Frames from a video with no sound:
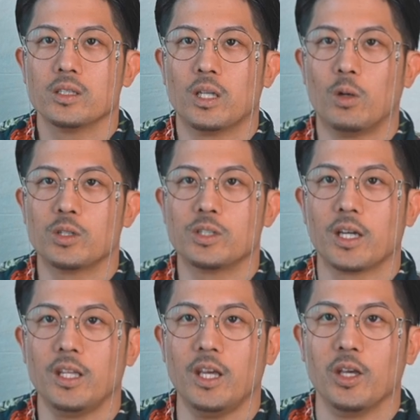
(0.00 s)
触るだ
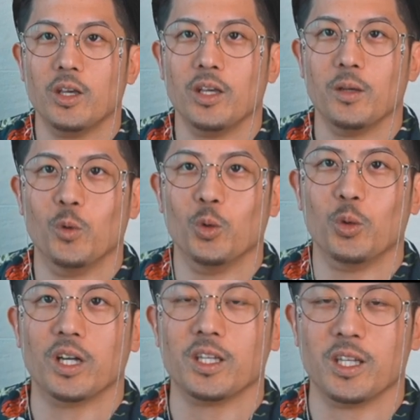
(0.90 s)
けで、えー、
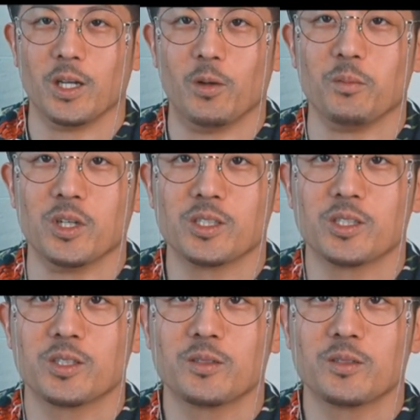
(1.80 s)
モードが切り替わります